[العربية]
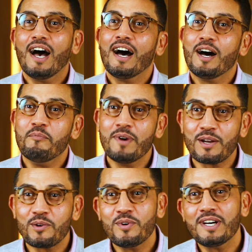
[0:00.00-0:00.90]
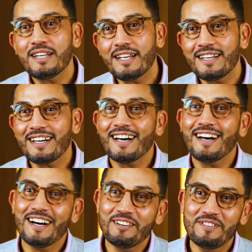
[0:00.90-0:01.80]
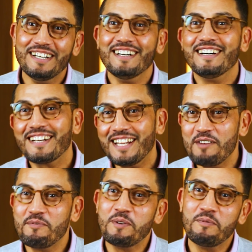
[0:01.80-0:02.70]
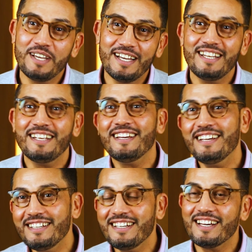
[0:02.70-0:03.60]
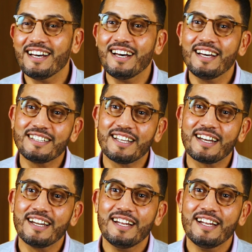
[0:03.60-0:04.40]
اهمر وانا نغامر حبيبي عليه انا خاطر